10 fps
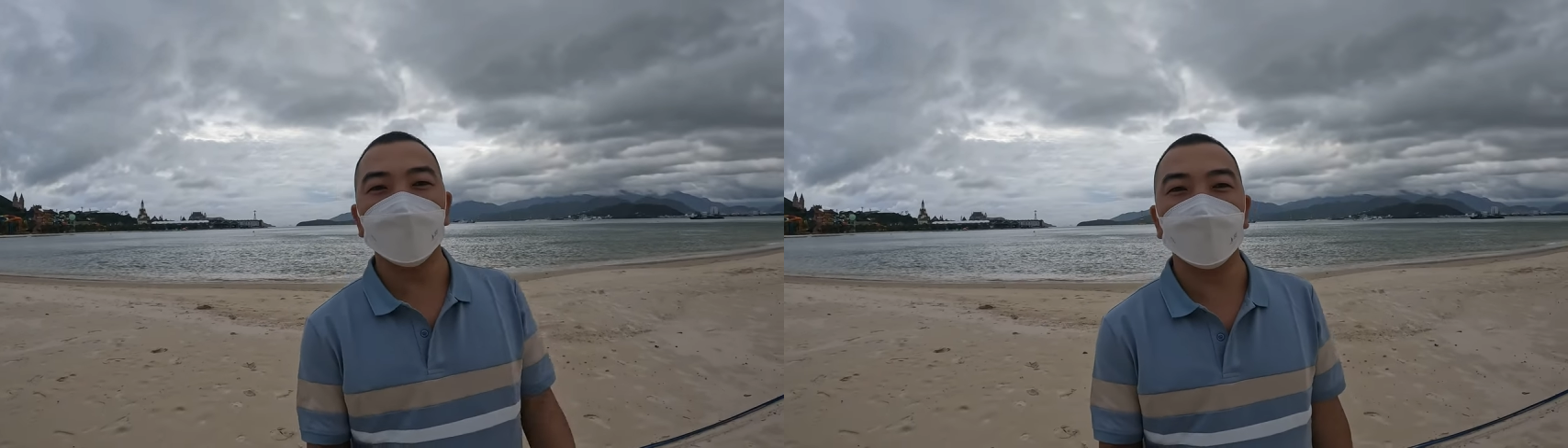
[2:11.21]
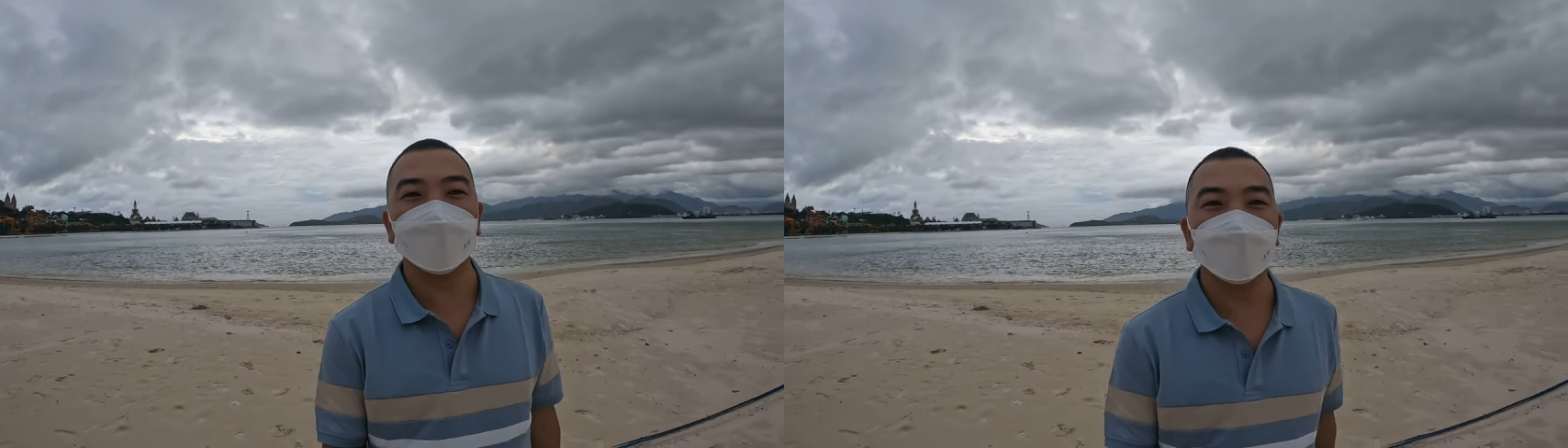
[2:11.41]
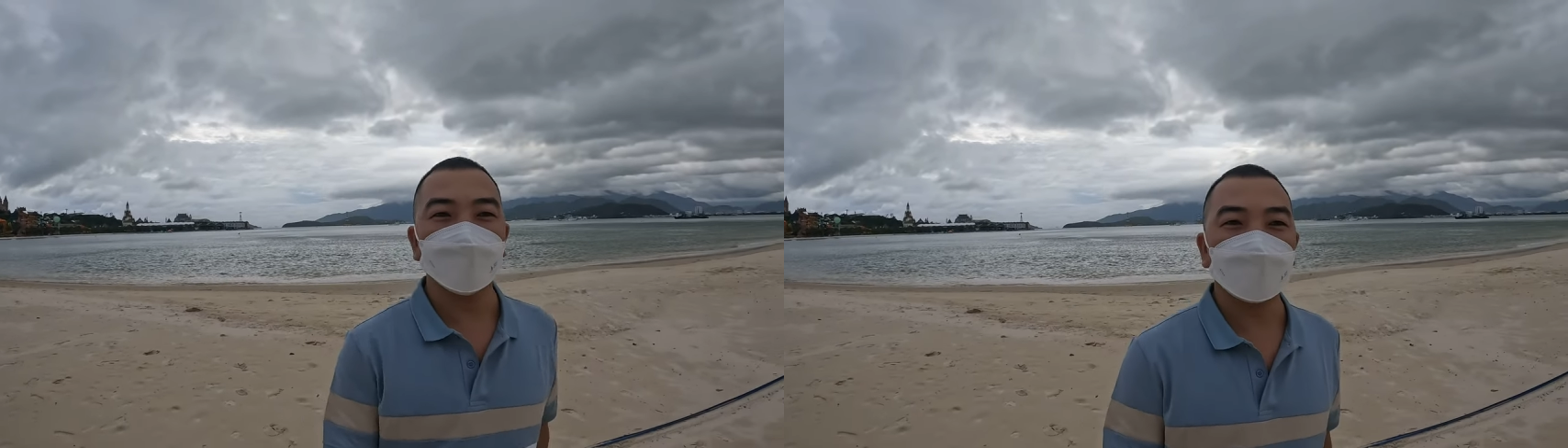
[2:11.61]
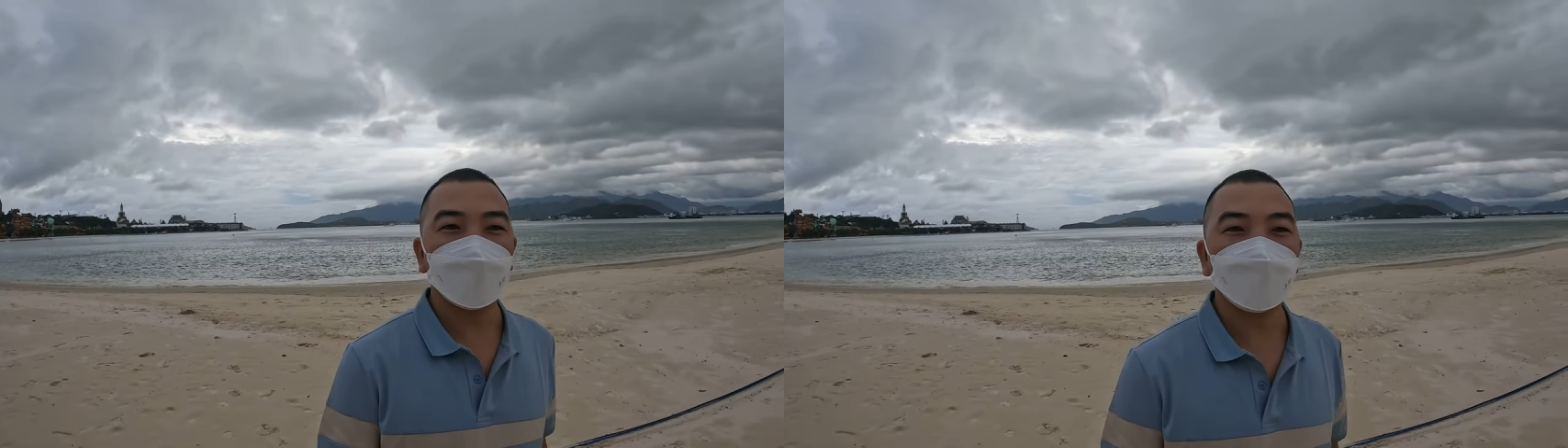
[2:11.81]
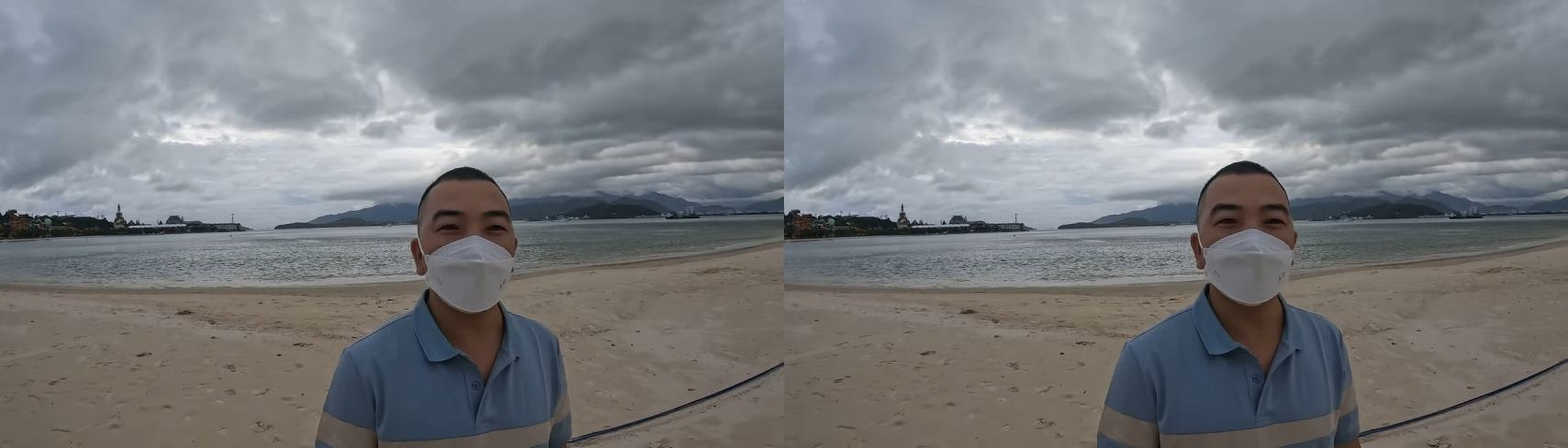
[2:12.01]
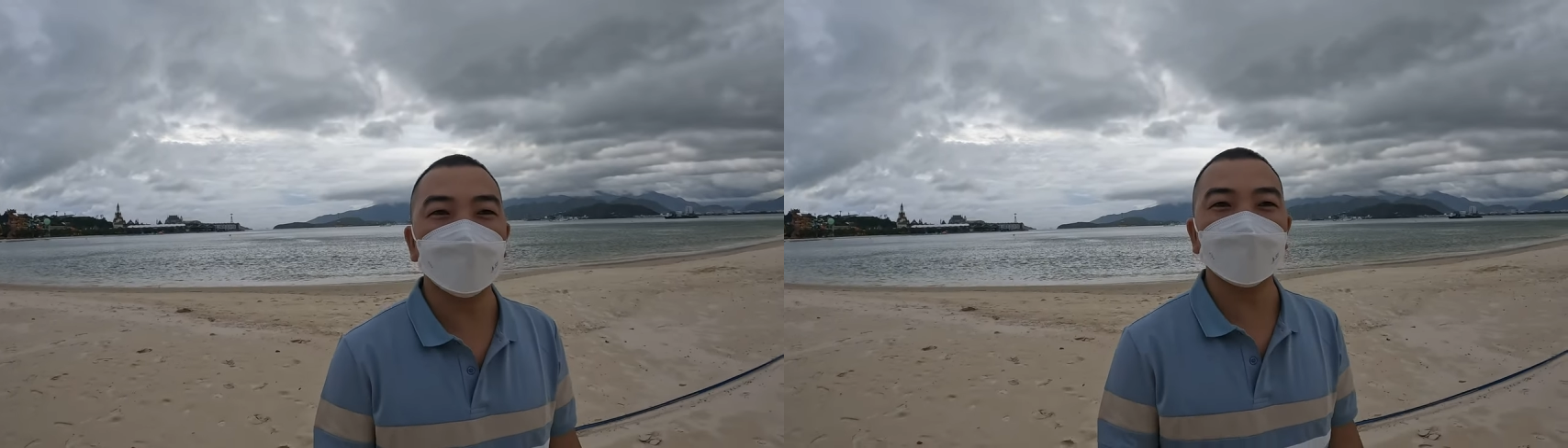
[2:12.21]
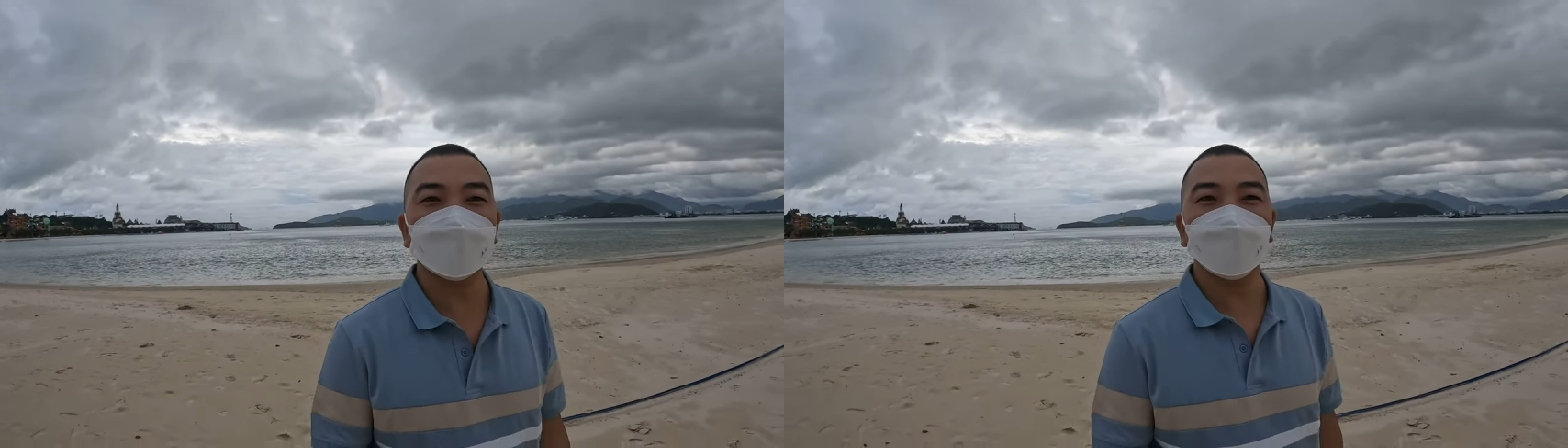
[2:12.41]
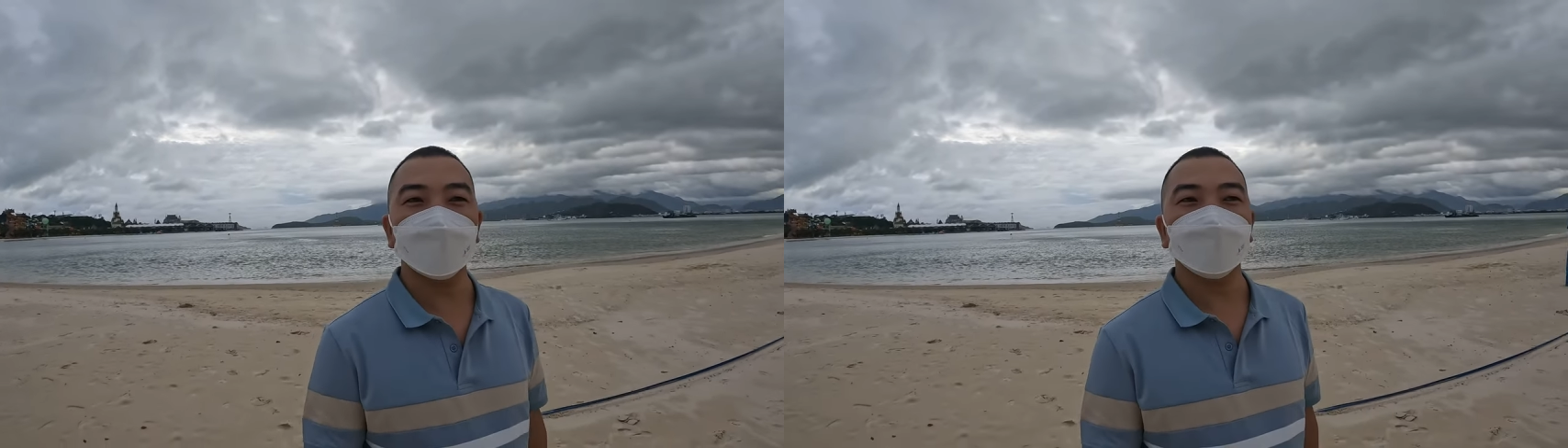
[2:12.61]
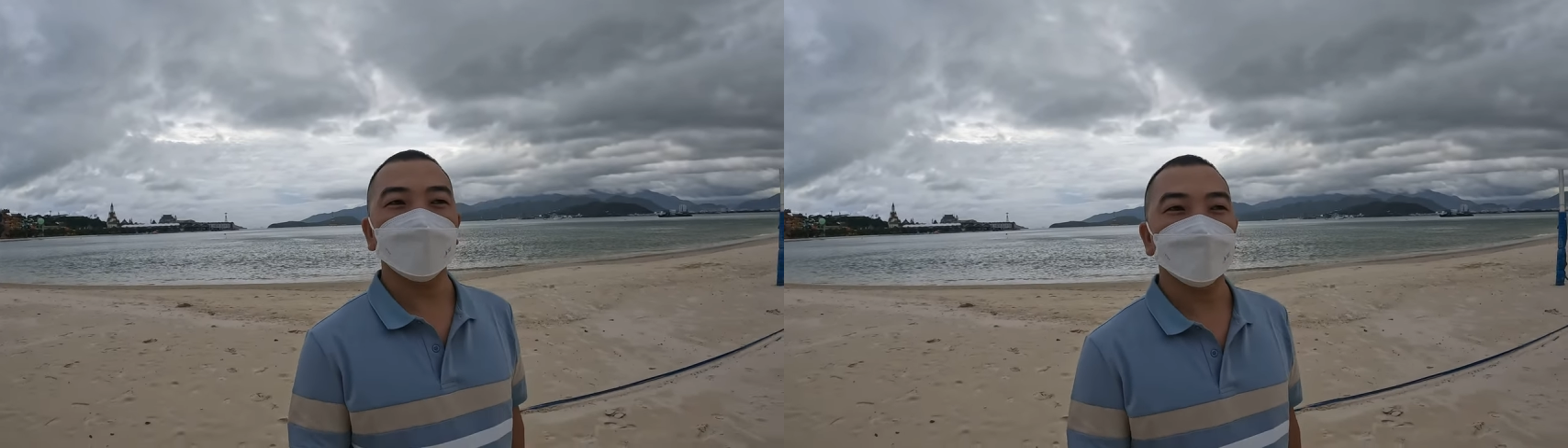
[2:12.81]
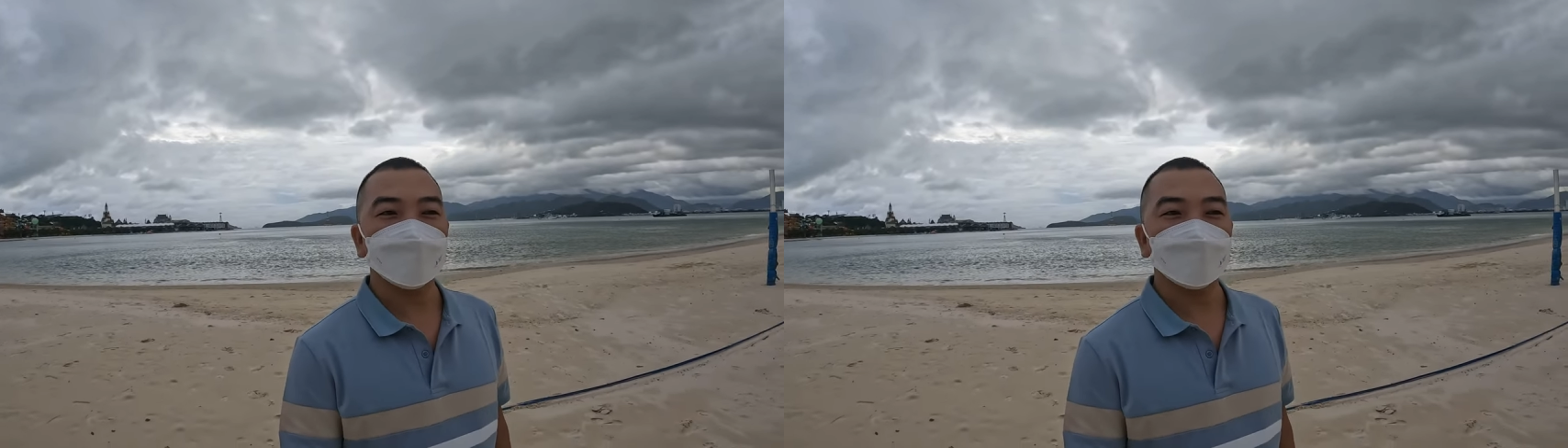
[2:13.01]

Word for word: 10 không cần mic rời